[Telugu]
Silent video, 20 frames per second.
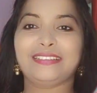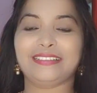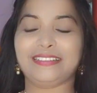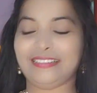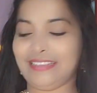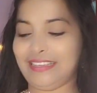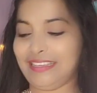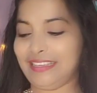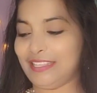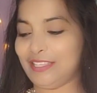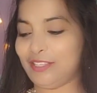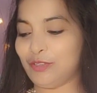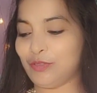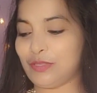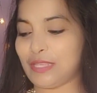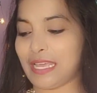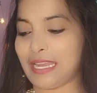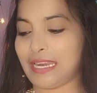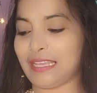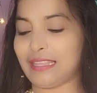ఇది
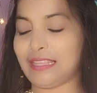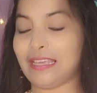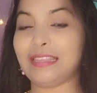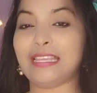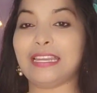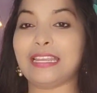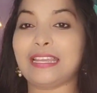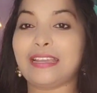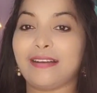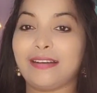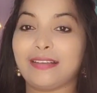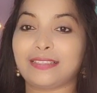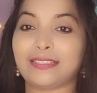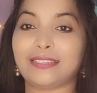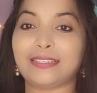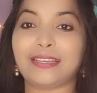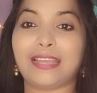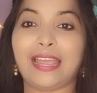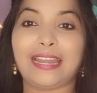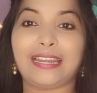చూసారు కదా దీని కాస్ట్
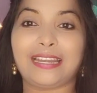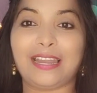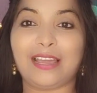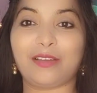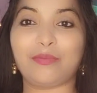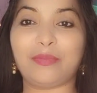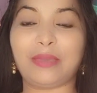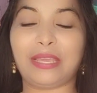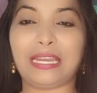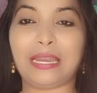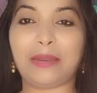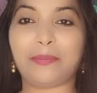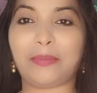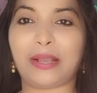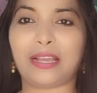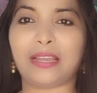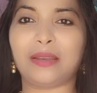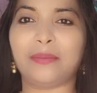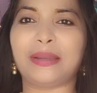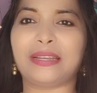క్యాటలాగ్ మీకు నేను
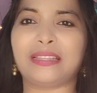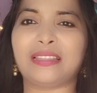పక్కన పెడతా